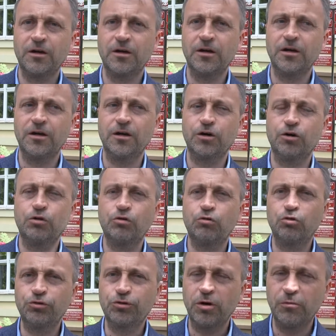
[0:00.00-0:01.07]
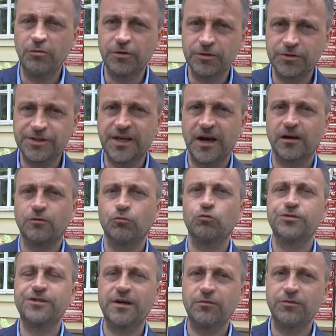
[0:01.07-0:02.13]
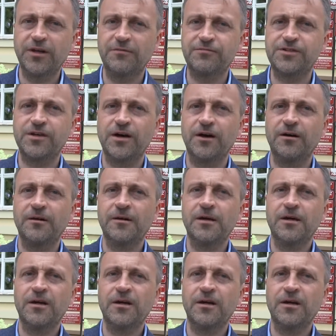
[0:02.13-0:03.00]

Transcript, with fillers: Y, krótko mówiąc tak, ustawodawca